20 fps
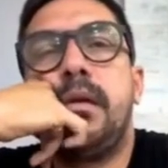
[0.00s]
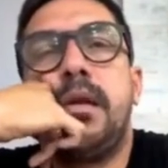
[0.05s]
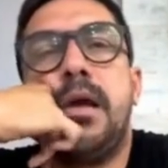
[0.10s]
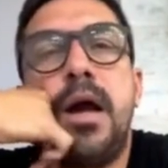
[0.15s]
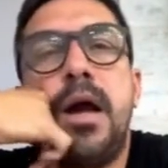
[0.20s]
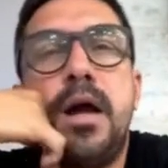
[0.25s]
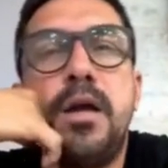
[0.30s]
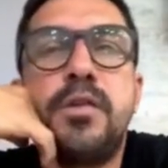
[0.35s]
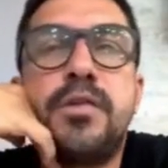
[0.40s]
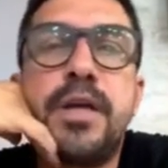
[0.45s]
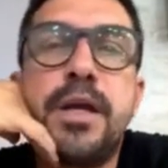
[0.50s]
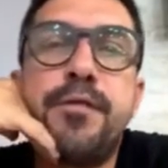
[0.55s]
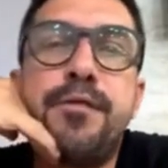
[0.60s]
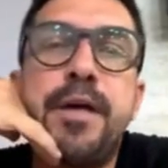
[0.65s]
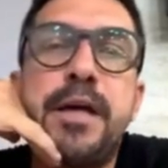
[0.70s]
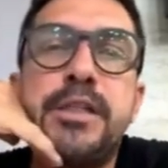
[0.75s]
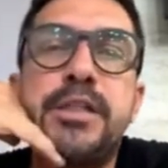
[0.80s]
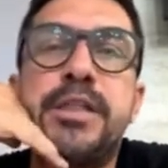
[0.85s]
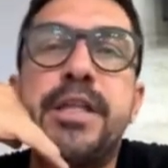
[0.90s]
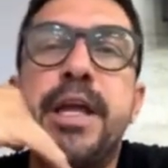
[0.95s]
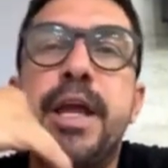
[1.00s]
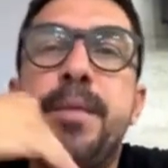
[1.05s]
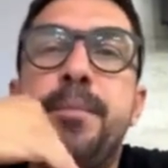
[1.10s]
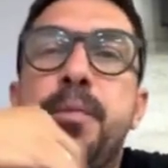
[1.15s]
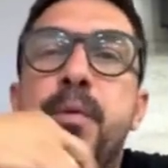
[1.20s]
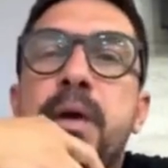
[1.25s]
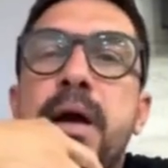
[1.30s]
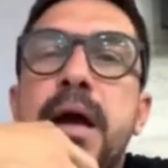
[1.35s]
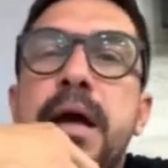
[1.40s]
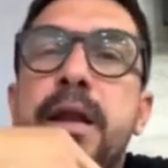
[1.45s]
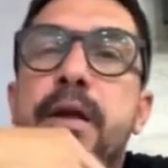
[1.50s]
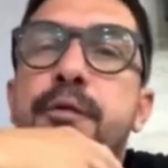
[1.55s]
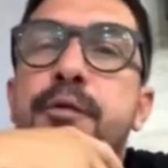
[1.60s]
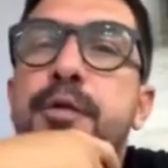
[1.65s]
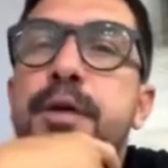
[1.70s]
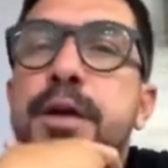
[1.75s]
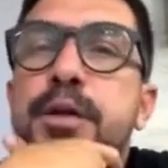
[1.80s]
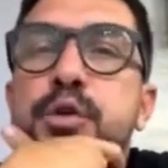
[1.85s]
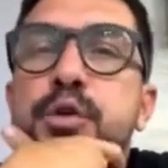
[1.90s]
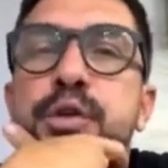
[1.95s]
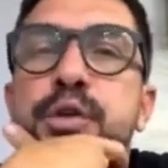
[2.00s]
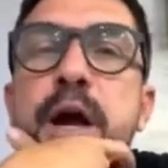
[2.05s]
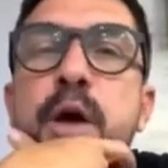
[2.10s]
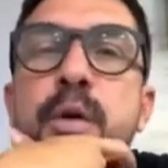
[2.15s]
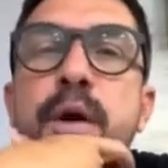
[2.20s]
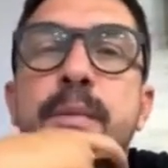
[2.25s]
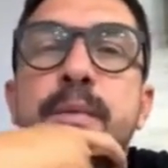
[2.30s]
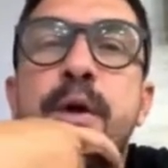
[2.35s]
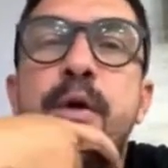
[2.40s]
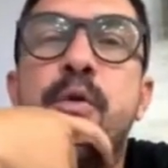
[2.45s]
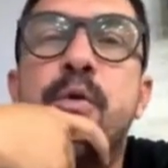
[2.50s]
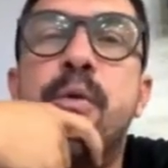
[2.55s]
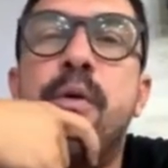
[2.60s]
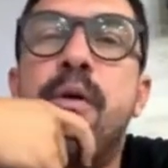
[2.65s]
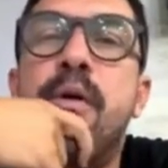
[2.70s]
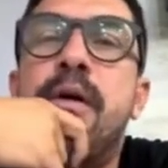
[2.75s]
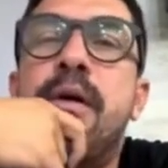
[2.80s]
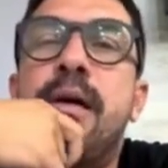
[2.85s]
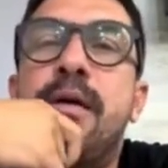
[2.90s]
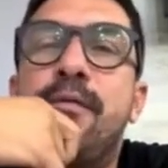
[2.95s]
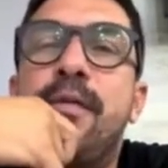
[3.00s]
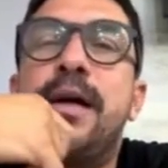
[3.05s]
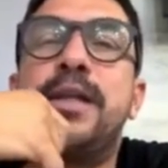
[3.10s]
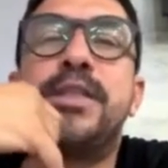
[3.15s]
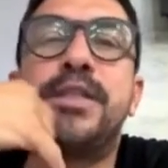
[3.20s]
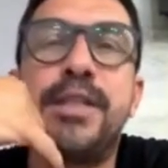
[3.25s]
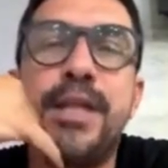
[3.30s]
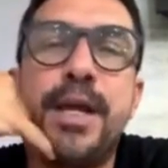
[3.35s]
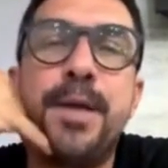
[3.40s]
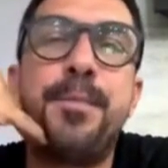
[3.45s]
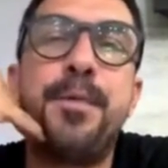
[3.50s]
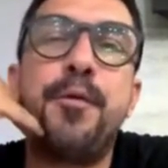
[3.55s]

Não, isso aí faz tempo, cara. Eu fui faz, tempo? faz tempo?